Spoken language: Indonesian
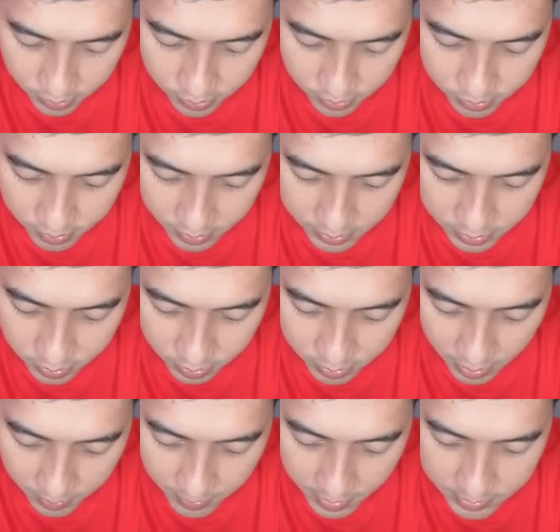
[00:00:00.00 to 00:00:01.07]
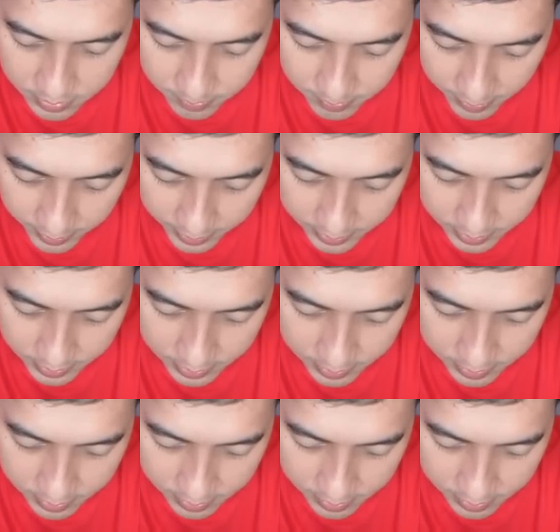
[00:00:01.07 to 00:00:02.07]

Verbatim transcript: Yuk, let's go. Tabrak, jebret